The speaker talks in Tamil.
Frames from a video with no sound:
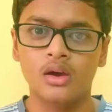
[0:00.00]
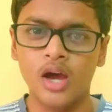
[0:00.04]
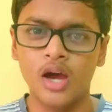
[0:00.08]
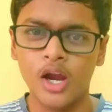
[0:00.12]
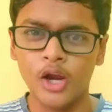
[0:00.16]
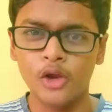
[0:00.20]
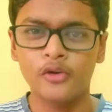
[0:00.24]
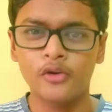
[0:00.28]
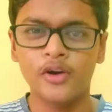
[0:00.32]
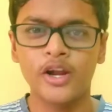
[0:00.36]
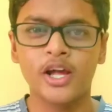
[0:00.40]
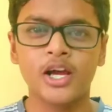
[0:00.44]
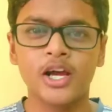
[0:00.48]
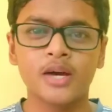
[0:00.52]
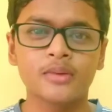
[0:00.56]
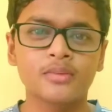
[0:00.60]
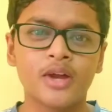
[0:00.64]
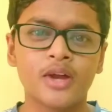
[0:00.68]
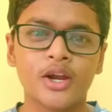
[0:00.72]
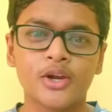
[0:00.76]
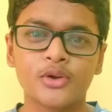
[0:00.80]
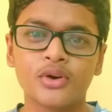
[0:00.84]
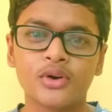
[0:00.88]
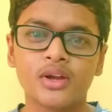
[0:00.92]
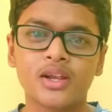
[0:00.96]
ஹலோ
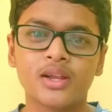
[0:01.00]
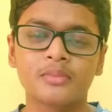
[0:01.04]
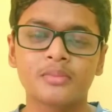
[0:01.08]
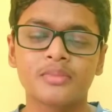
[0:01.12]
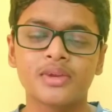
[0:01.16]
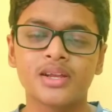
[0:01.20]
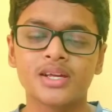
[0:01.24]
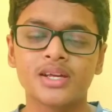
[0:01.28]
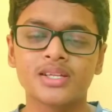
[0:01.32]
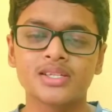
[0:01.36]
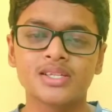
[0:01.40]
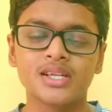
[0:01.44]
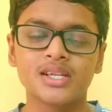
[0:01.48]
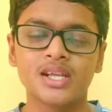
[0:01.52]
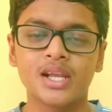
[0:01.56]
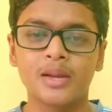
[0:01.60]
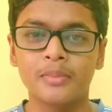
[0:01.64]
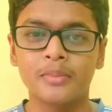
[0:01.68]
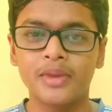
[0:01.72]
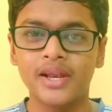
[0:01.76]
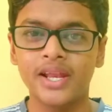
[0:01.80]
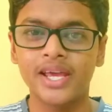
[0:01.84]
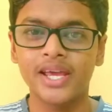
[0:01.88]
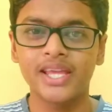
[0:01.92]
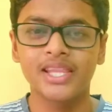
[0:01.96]
வணக்கம் நான் உங்கள் நம்பிராஜன்
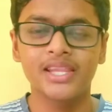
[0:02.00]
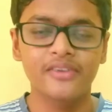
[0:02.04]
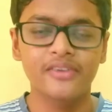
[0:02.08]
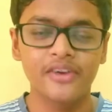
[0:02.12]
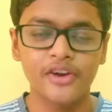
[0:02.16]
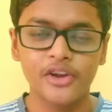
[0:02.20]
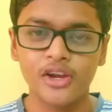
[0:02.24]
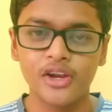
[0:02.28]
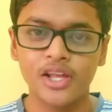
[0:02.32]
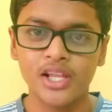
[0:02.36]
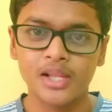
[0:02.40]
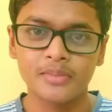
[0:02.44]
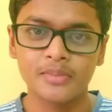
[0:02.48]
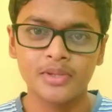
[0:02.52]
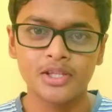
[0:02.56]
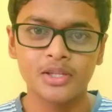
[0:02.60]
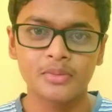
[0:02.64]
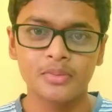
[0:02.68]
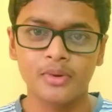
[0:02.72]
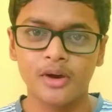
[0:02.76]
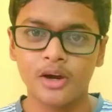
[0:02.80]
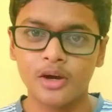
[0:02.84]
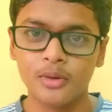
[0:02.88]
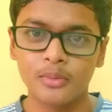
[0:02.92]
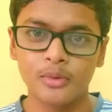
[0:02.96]
நம்ம இன்னைக்கு இந்த வீடியோ எதை
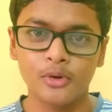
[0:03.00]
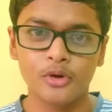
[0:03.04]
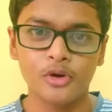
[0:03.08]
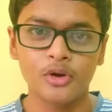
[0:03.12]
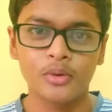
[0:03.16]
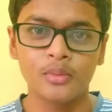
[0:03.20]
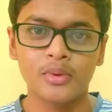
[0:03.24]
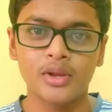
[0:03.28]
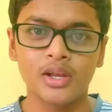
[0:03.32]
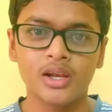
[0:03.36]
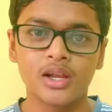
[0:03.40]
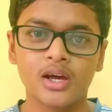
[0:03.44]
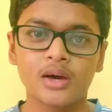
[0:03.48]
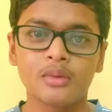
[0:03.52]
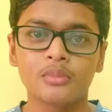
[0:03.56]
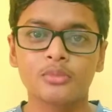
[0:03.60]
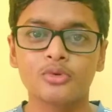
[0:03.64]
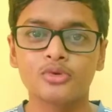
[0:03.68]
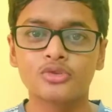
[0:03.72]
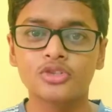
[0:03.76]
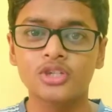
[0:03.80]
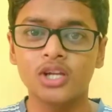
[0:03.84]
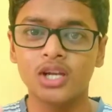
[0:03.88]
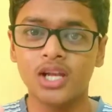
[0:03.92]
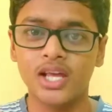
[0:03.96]
பற்றி பார்க்க போகிறோம் அப்படின்னா
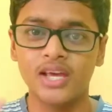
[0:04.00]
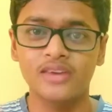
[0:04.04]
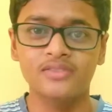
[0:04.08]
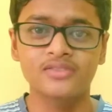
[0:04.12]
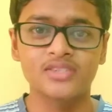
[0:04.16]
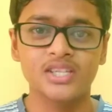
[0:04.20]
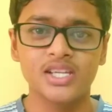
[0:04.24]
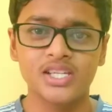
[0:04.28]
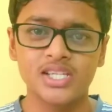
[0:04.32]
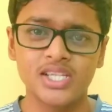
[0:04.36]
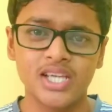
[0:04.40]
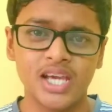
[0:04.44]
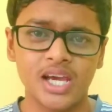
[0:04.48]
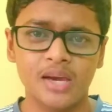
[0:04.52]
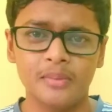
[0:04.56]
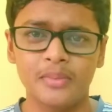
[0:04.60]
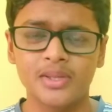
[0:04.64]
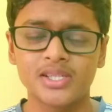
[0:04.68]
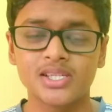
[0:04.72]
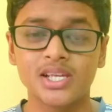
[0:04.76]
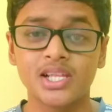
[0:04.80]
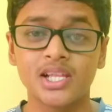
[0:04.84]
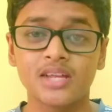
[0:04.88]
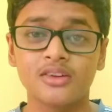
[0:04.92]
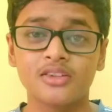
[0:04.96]
மூன்று லைஃப் சேஞ்சிங்
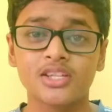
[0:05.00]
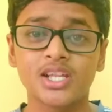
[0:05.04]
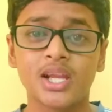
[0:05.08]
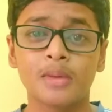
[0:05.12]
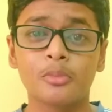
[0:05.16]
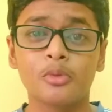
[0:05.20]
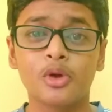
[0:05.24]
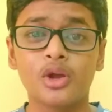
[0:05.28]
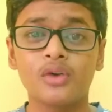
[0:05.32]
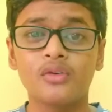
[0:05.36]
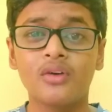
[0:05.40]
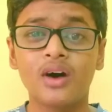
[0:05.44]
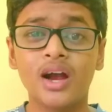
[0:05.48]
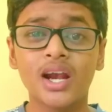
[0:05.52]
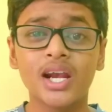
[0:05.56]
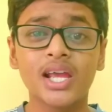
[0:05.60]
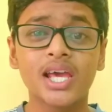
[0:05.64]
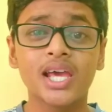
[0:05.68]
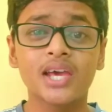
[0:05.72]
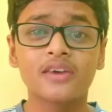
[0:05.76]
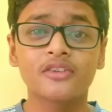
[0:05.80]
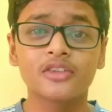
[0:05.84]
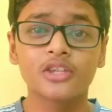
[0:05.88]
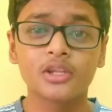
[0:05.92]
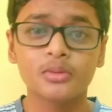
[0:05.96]
ஹேபிட்ஸ் அதாவது நம்மளுடைய
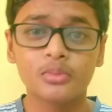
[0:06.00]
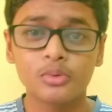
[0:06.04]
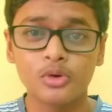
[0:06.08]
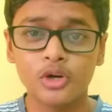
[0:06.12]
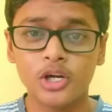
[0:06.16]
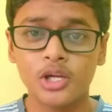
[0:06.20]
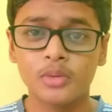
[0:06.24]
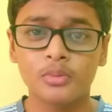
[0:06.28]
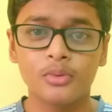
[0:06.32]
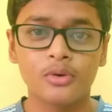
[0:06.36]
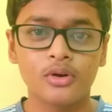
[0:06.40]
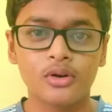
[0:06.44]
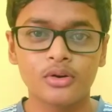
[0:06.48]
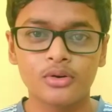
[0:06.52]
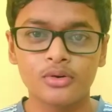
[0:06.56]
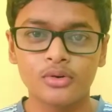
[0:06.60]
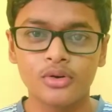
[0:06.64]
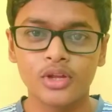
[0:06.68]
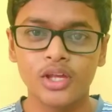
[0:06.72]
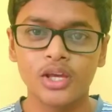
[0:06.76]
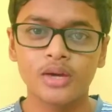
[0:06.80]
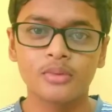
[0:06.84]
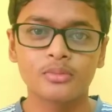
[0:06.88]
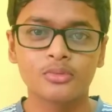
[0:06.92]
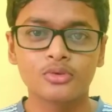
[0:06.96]
வாழ்க்கையை வந்து புரட்டி
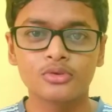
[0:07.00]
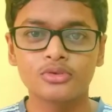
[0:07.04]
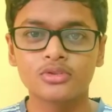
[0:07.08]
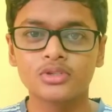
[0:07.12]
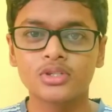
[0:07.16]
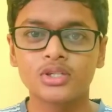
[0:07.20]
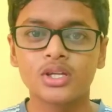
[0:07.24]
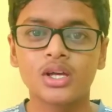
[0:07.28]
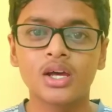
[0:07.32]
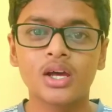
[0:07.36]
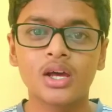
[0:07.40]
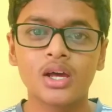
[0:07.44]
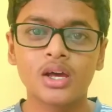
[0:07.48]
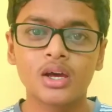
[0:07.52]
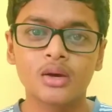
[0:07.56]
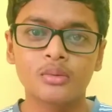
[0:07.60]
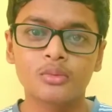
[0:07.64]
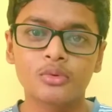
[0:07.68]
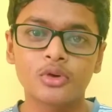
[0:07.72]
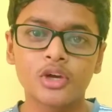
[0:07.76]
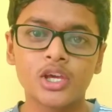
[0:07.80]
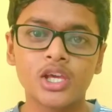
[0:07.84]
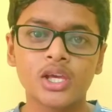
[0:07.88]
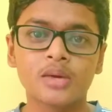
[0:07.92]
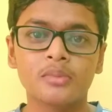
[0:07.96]
போடக்கூடிய மூன்று
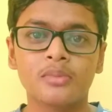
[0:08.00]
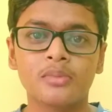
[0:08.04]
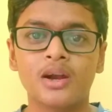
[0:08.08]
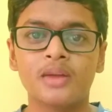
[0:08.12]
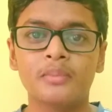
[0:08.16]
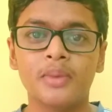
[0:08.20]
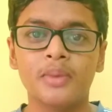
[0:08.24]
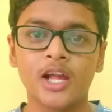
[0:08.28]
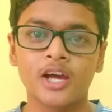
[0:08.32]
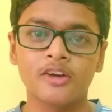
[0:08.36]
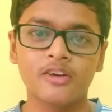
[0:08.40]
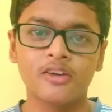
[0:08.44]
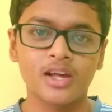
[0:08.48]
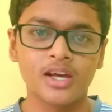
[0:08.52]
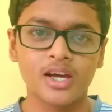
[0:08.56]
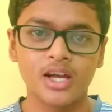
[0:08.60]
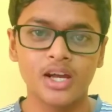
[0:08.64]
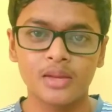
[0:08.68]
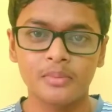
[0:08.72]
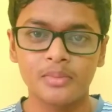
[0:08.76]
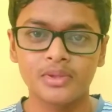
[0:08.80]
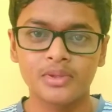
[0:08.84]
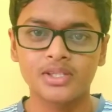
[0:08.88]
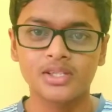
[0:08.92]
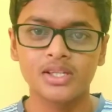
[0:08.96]
முக்கியமான பழக்க
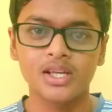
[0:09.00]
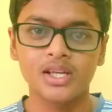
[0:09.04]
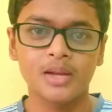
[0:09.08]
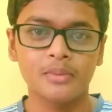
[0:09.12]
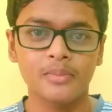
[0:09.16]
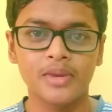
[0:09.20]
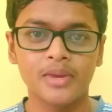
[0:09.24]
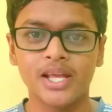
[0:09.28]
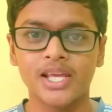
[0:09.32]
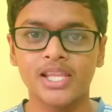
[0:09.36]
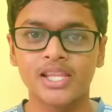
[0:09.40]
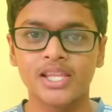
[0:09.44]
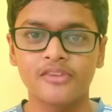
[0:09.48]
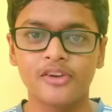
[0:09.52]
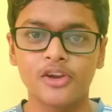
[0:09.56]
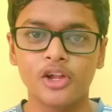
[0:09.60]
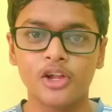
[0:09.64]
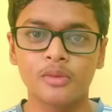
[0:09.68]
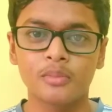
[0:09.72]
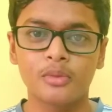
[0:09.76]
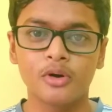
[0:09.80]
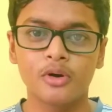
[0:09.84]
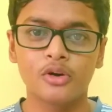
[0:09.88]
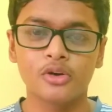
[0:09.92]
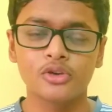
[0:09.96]
வழக்கங்களை பற்றி தான் நம்ம இன்னைக்கு இந்த
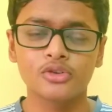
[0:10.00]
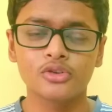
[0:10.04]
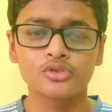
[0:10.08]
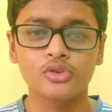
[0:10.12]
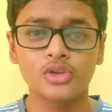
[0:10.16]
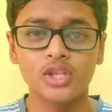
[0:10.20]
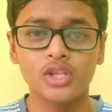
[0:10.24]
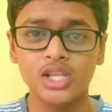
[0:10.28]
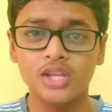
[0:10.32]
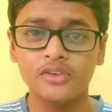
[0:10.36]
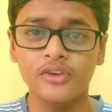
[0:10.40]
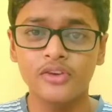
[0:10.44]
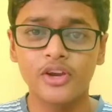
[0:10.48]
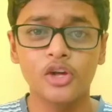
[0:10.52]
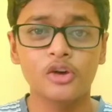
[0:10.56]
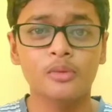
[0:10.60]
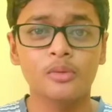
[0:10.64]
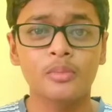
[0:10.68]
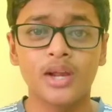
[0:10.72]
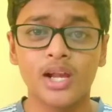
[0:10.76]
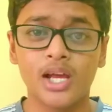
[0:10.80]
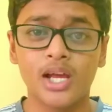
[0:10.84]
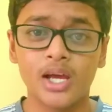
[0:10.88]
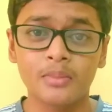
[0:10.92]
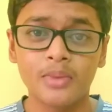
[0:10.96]
வீடியோவில் பார்க்குறோம் ஸோ இந்த வீடியோ
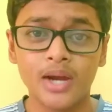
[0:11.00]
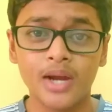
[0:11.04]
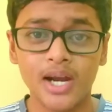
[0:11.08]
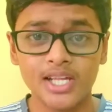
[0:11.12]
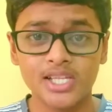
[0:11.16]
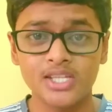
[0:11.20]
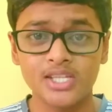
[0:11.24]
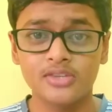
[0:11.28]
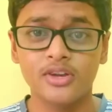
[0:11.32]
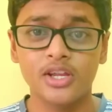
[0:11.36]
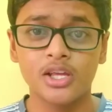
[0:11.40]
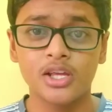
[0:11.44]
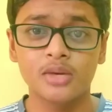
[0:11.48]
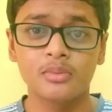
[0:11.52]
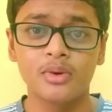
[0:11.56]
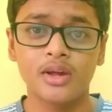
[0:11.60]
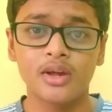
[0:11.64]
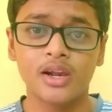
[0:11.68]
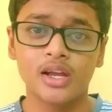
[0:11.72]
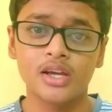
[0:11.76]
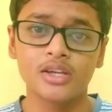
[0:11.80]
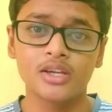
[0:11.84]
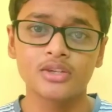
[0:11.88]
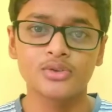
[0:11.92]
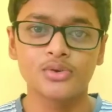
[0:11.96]
மறக்காமல் கடைசி வரைக்கும்
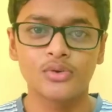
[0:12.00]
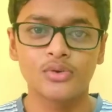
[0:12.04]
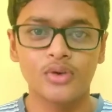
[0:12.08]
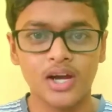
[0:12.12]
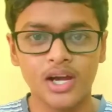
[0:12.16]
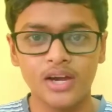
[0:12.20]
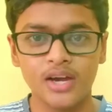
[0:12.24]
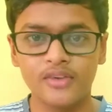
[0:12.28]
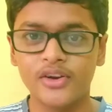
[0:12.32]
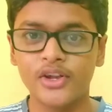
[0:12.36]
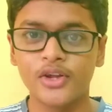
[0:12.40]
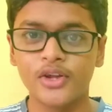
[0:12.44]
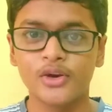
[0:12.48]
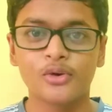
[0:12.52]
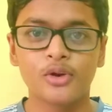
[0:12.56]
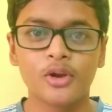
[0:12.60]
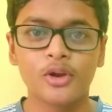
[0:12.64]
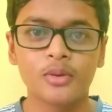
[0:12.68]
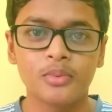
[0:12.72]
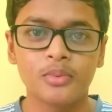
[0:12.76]
பாருங்கள் ஸோ அங்கே வீடியோக்குள்ளே